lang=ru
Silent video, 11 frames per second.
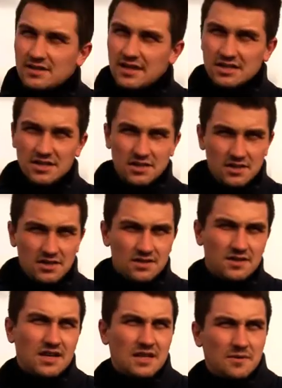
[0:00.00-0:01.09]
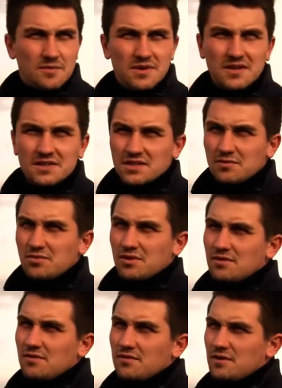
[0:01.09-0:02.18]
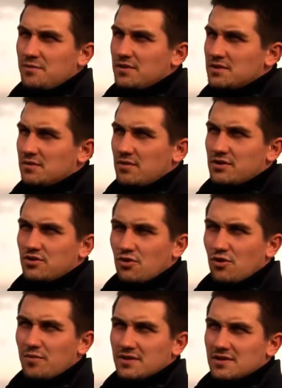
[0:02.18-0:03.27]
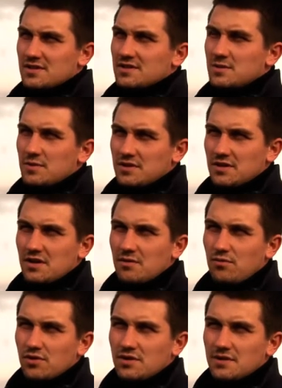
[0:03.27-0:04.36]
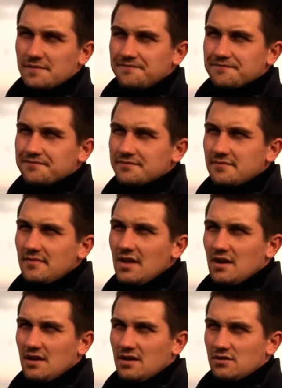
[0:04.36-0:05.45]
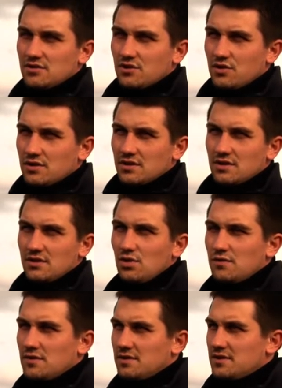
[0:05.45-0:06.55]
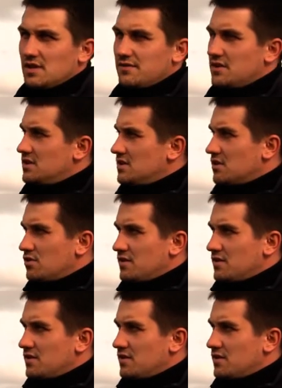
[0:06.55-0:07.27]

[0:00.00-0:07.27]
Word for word: Также на данном объекте был выполнен большой комплекс земляных работ, э, устроены новые водоотводные